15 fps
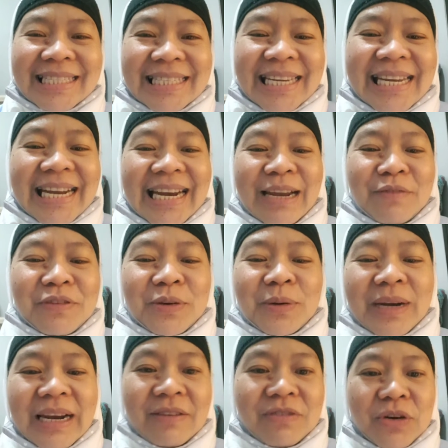Sige na, I love
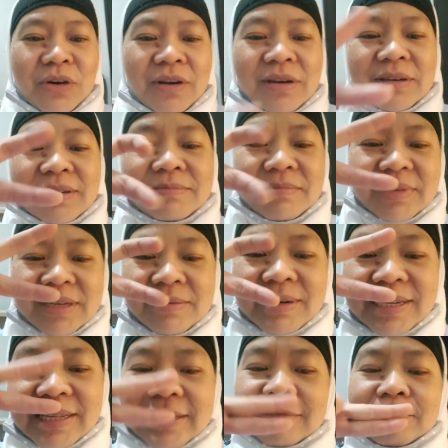you. Love you all.
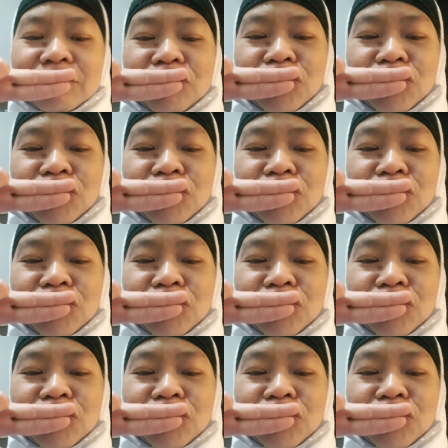Mararagdag.